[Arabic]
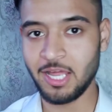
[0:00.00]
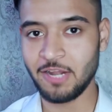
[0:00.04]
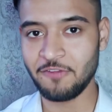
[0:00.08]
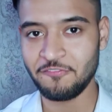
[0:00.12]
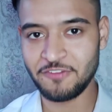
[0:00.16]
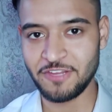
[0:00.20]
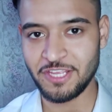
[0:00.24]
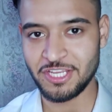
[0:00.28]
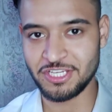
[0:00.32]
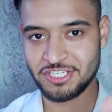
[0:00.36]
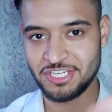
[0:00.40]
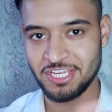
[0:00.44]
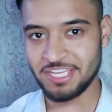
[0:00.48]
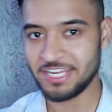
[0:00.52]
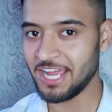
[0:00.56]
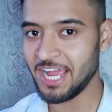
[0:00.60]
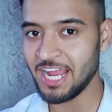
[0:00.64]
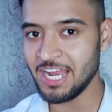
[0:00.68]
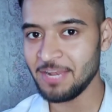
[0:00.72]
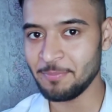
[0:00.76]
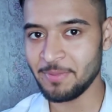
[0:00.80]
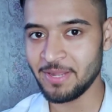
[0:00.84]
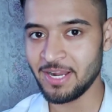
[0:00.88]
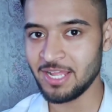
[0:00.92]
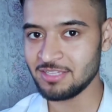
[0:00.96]
ما اعرف ليش يعني
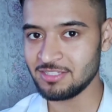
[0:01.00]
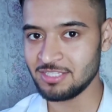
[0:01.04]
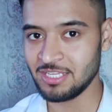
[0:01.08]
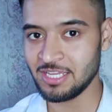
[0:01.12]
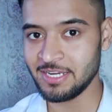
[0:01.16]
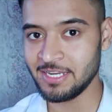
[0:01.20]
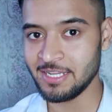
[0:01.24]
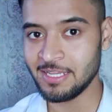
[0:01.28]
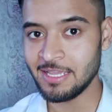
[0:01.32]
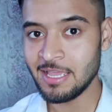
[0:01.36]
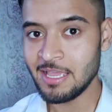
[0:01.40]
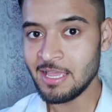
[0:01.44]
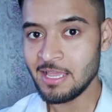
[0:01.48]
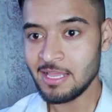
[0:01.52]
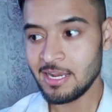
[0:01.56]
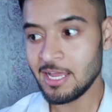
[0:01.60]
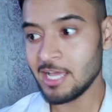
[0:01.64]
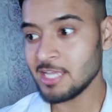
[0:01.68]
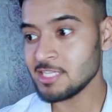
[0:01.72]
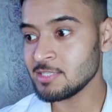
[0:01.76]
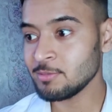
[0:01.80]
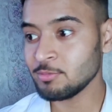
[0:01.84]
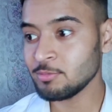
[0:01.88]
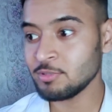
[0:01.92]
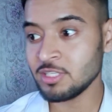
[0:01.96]
هاي البنات يعني
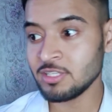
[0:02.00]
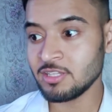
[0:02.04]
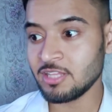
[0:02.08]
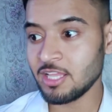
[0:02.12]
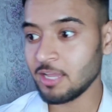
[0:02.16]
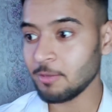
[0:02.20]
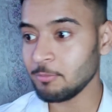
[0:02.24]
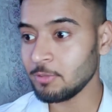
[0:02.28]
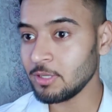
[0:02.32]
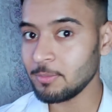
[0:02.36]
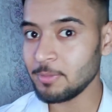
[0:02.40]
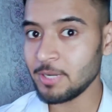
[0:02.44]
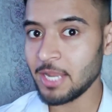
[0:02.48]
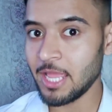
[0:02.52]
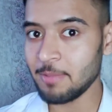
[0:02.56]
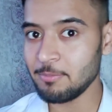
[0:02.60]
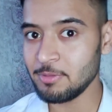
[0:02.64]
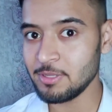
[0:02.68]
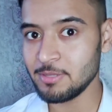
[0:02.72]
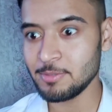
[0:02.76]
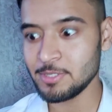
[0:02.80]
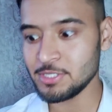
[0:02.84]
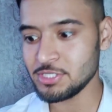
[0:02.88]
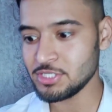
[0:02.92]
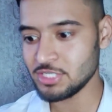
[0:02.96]
لازم تنتقمين من
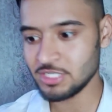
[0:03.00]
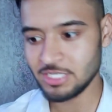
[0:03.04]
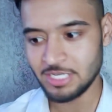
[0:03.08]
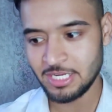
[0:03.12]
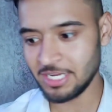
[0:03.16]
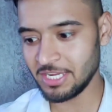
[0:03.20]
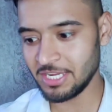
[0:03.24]
حبيبك